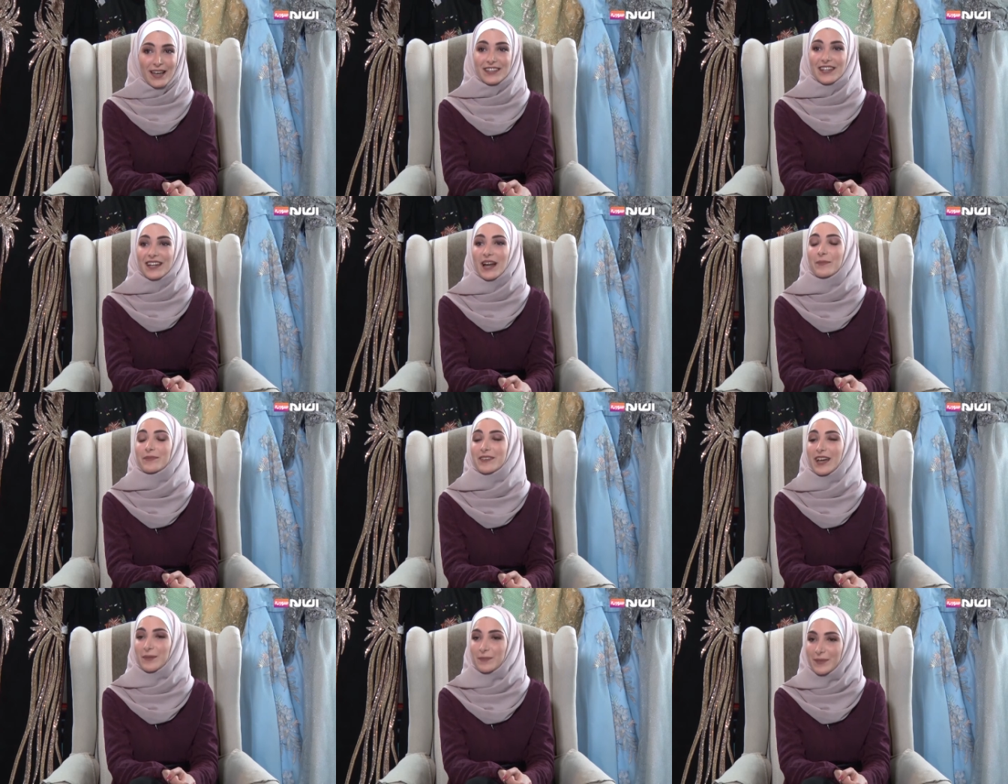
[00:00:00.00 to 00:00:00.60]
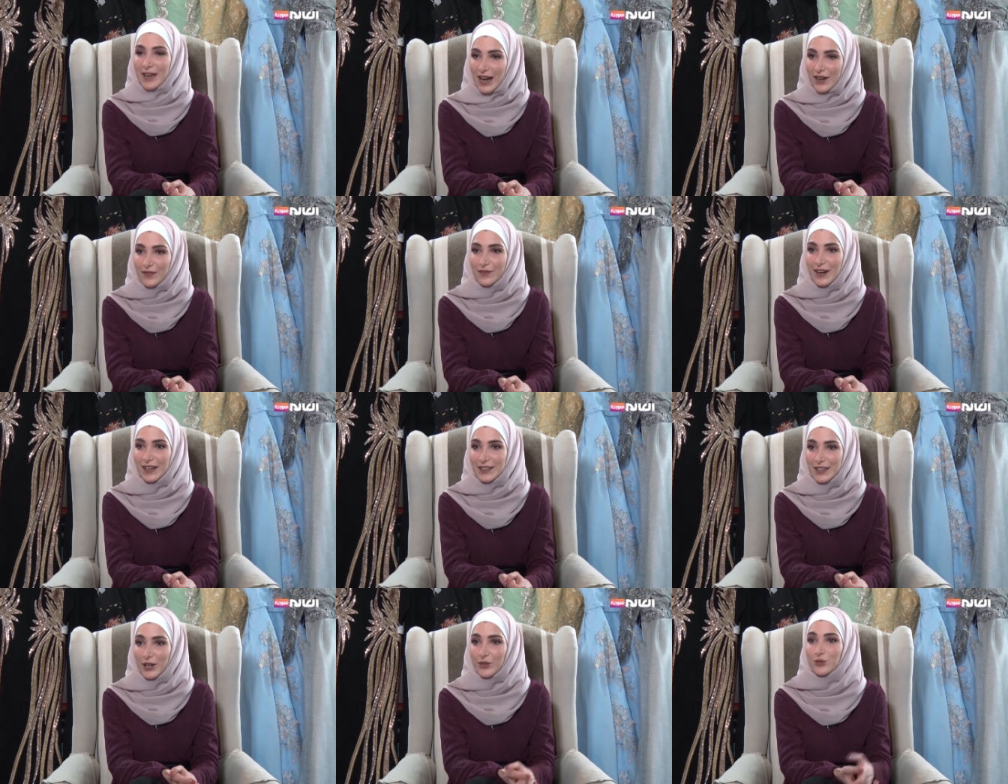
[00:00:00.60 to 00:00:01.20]
ايضا عم تعلمي
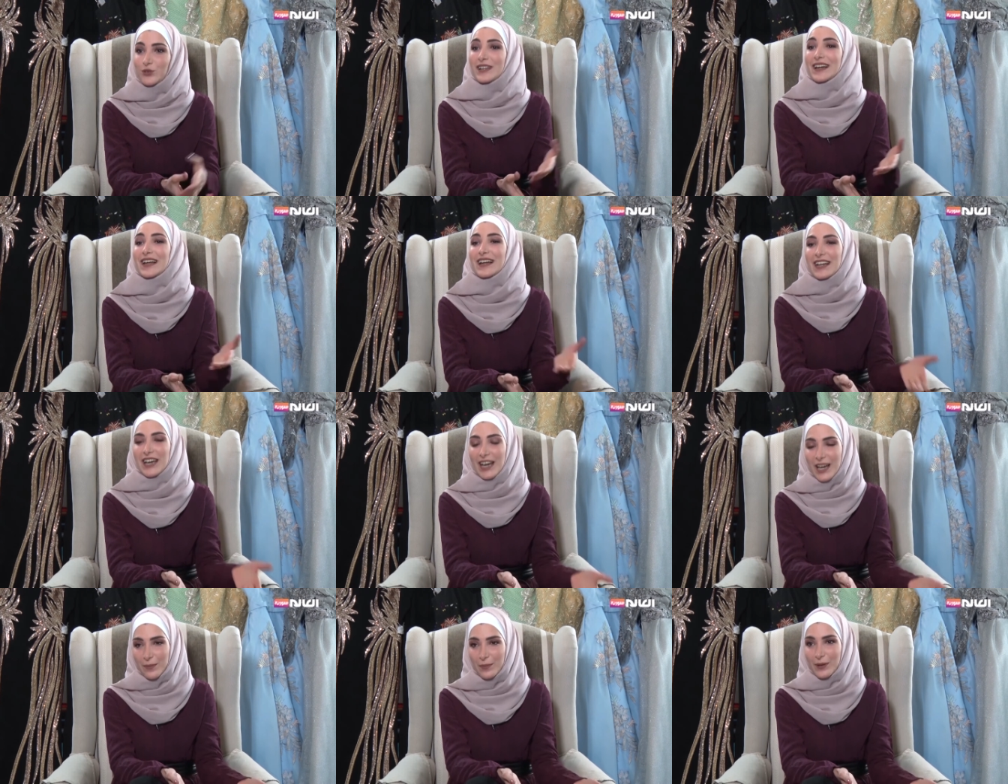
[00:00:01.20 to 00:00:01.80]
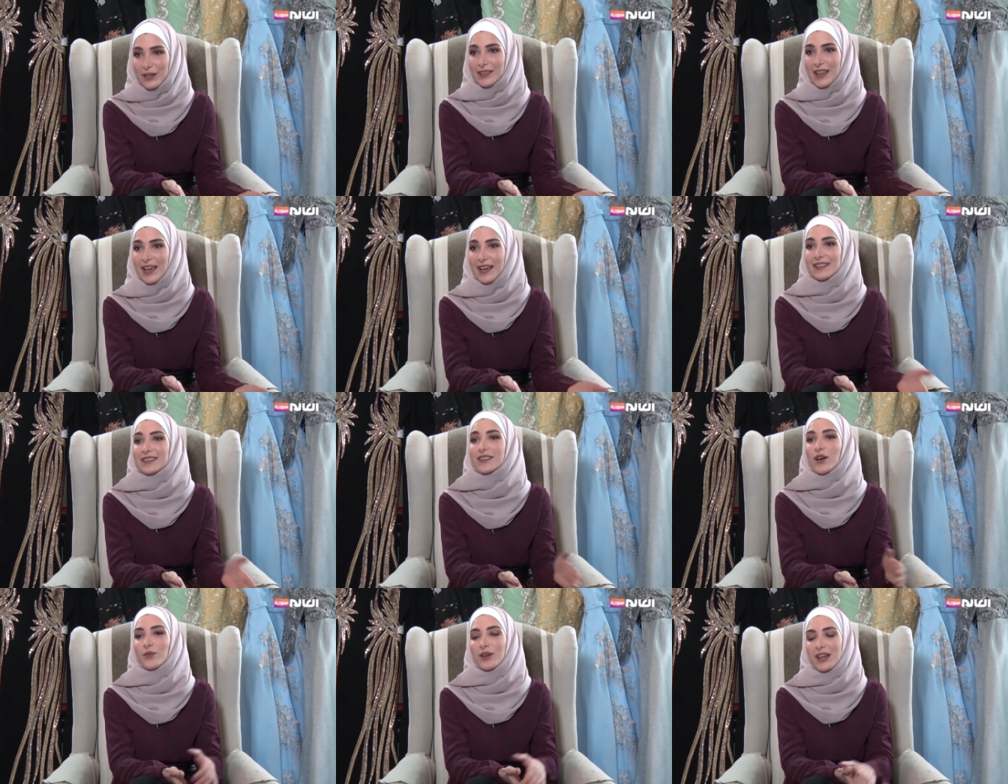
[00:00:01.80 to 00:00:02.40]
احفادك وتنقلي خبرتك
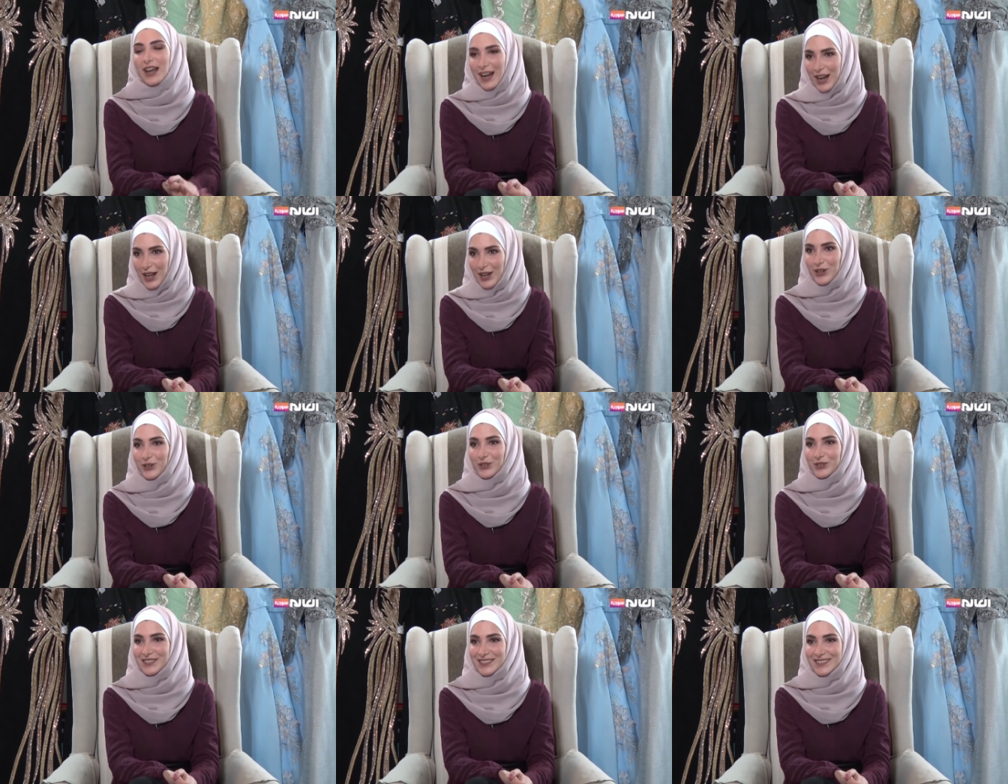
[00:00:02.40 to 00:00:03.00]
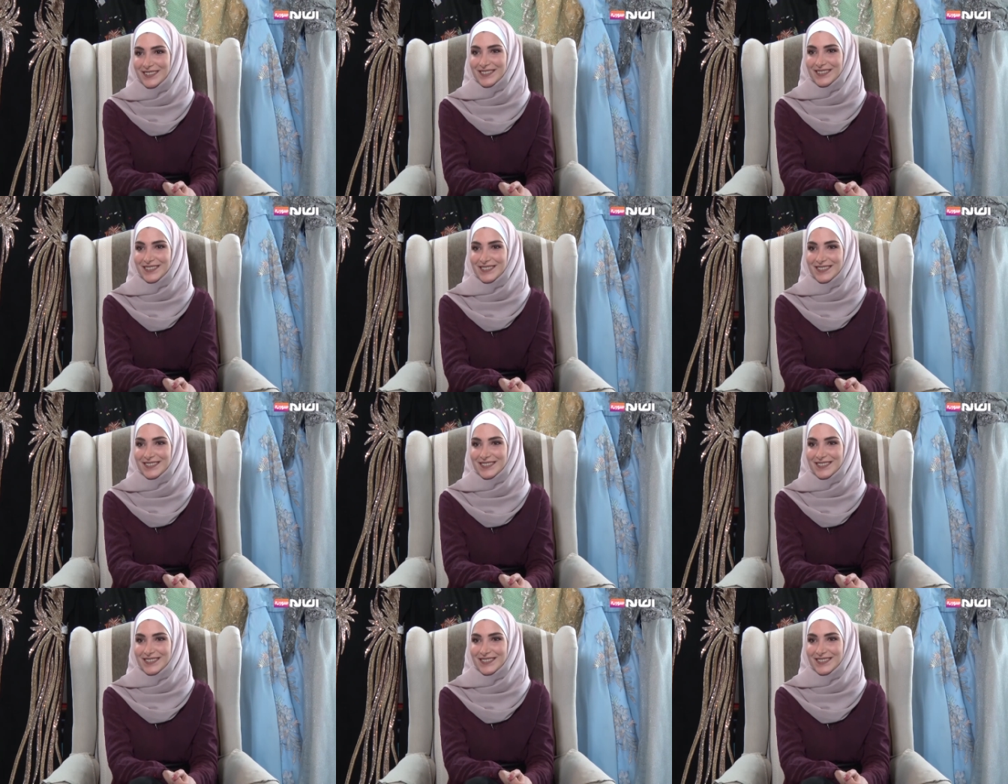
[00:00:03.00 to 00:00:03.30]
الطويله إيه. لهم